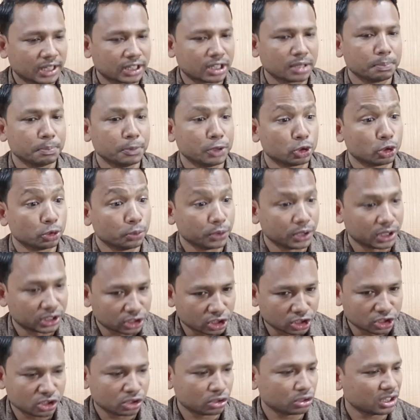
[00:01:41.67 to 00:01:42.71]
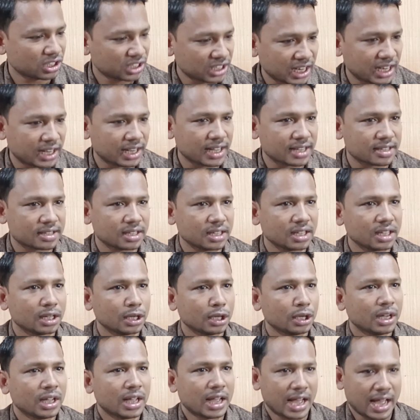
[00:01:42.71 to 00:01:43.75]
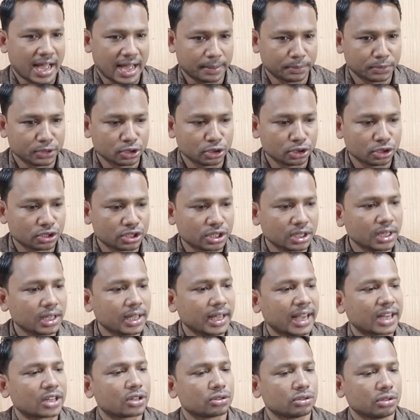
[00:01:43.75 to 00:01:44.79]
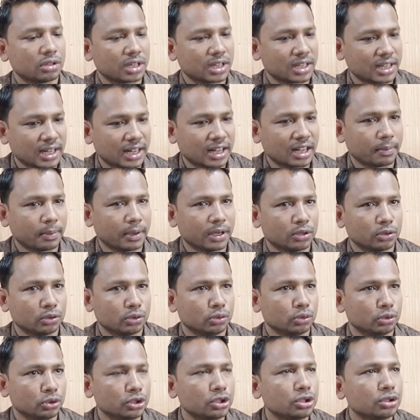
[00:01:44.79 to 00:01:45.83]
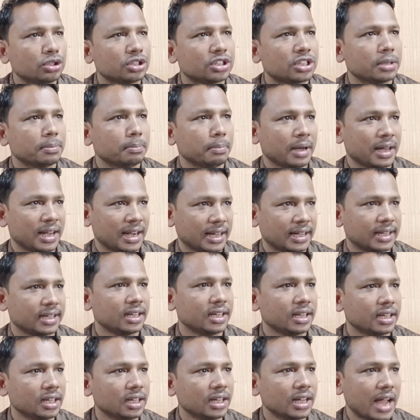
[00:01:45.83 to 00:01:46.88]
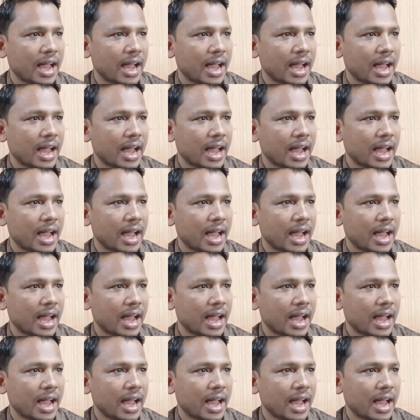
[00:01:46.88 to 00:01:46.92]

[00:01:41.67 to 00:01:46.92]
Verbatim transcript: একটা মৃত ব্যক্তির জন্য ছাড় আছে আমি যদি সে একজন থেকে টাকা পাই উনি যদি সে মারা গেলে